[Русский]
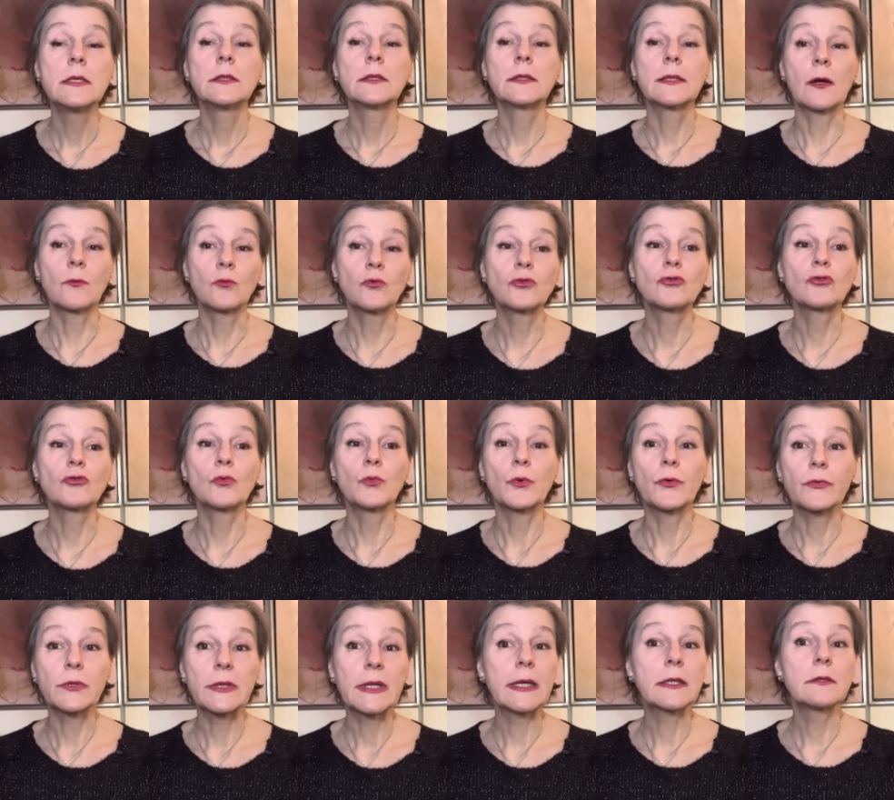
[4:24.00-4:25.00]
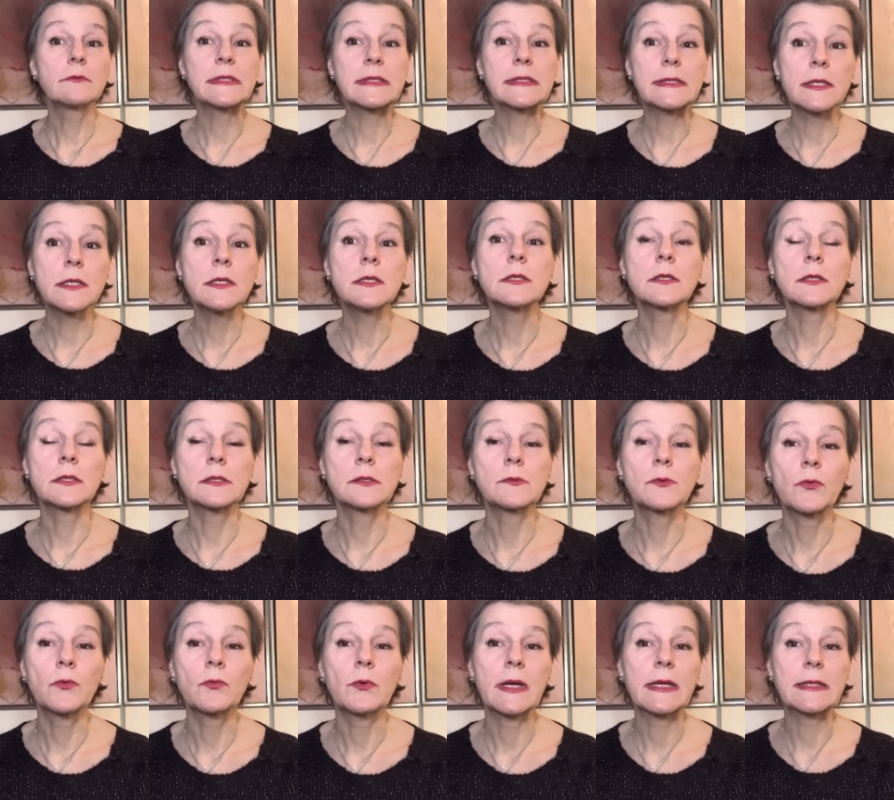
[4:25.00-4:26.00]
того, чтобы вкладывать и
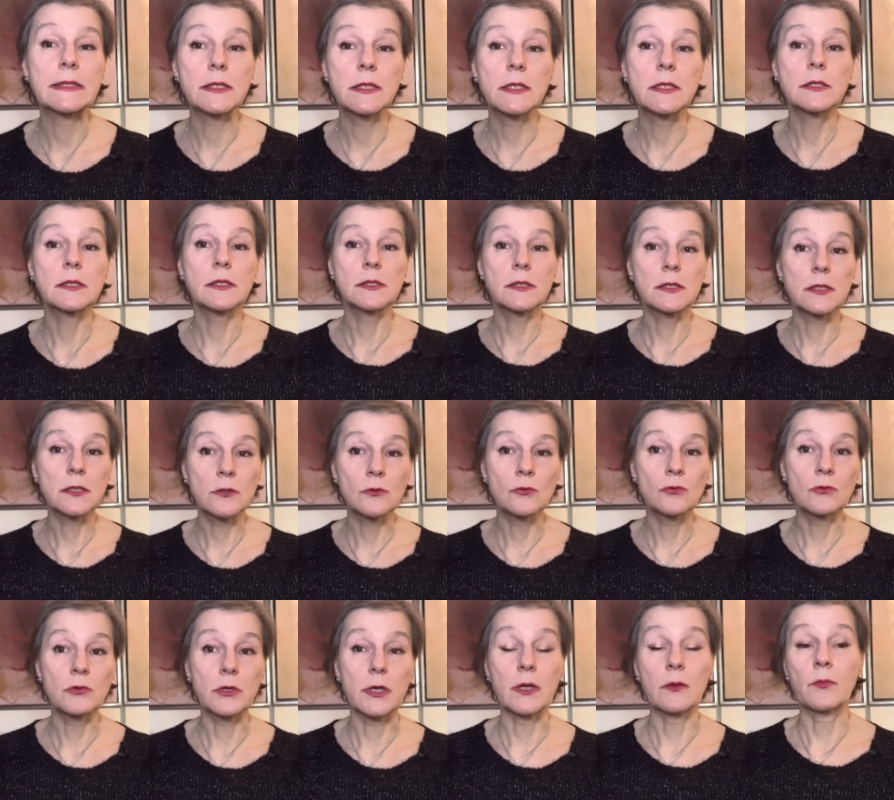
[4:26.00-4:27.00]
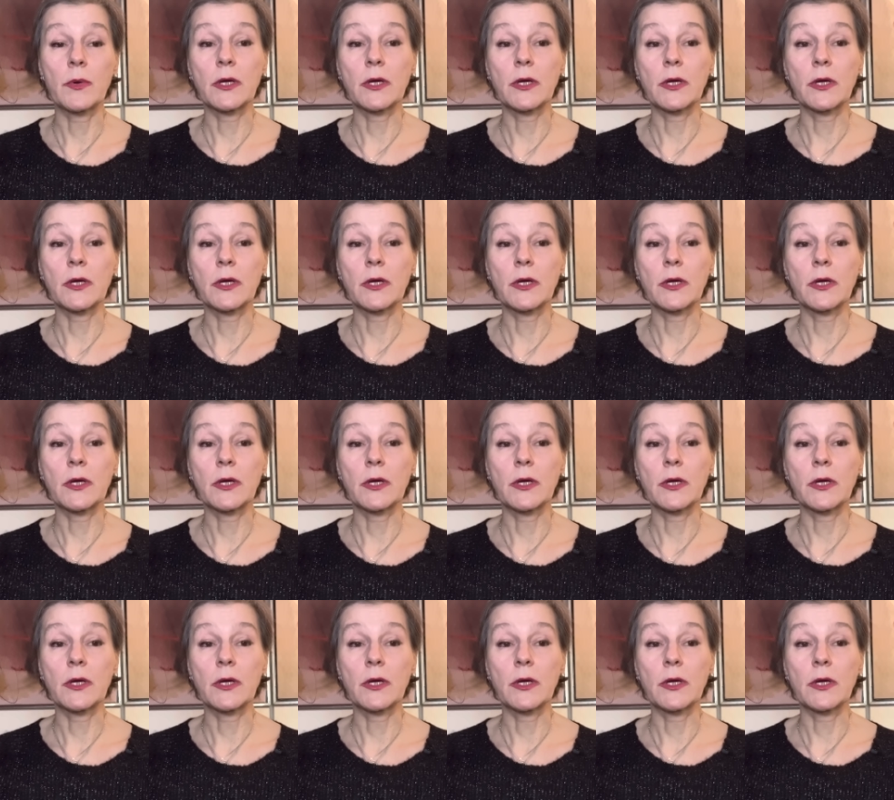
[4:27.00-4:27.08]
развивать эти территории,